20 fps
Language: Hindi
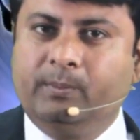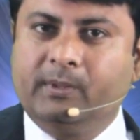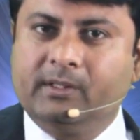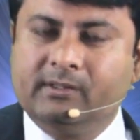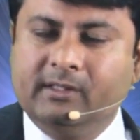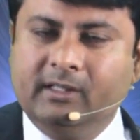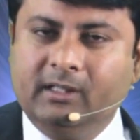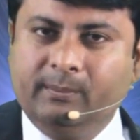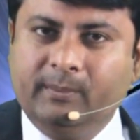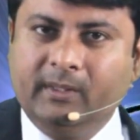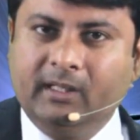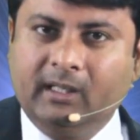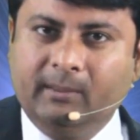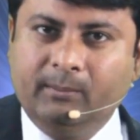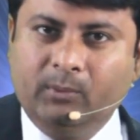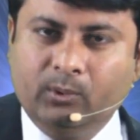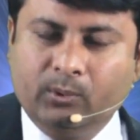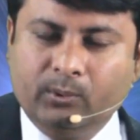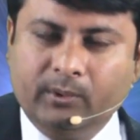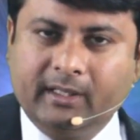प्रेजेंट में हम
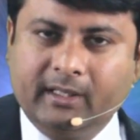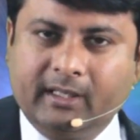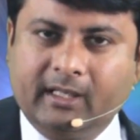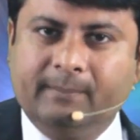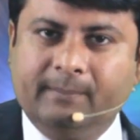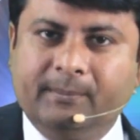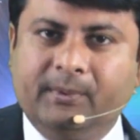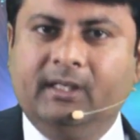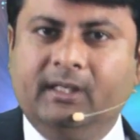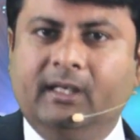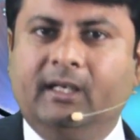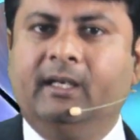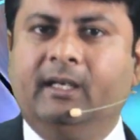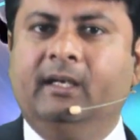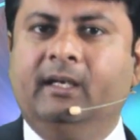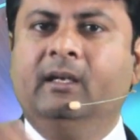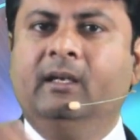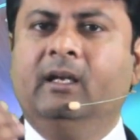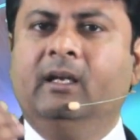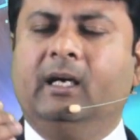लोगों ने काम किया
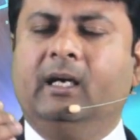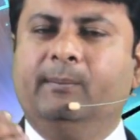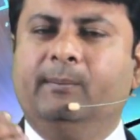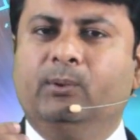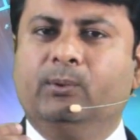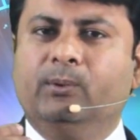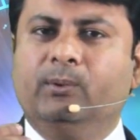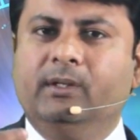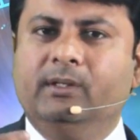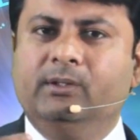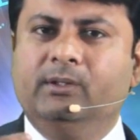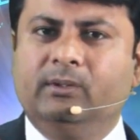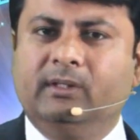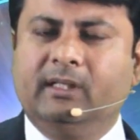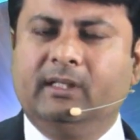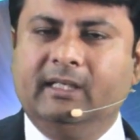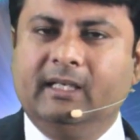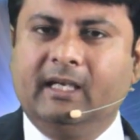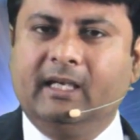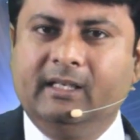है हम लोगों ने जो
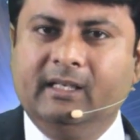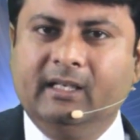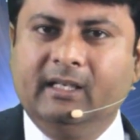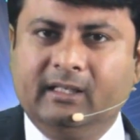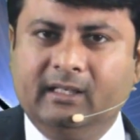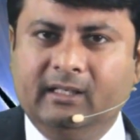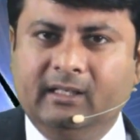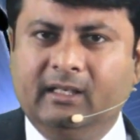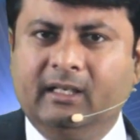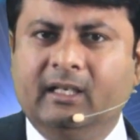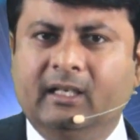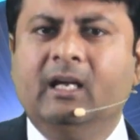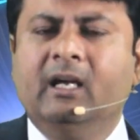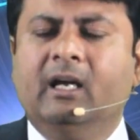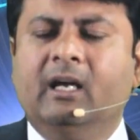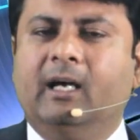तैयारियां की है